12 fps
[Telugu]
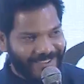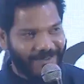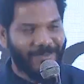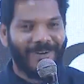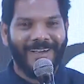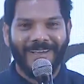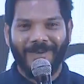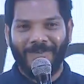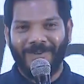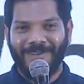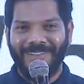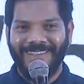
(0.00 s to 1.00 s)
ఇక ఇప్పుడు నాకు
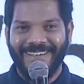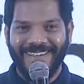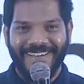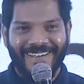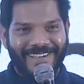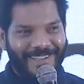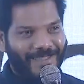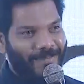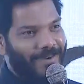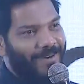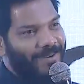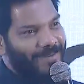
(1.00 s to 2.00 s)
ఇప్పుడు ఉంది ఇంత
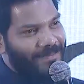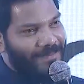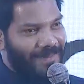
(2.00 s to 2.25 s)
ప్రొడ్యూ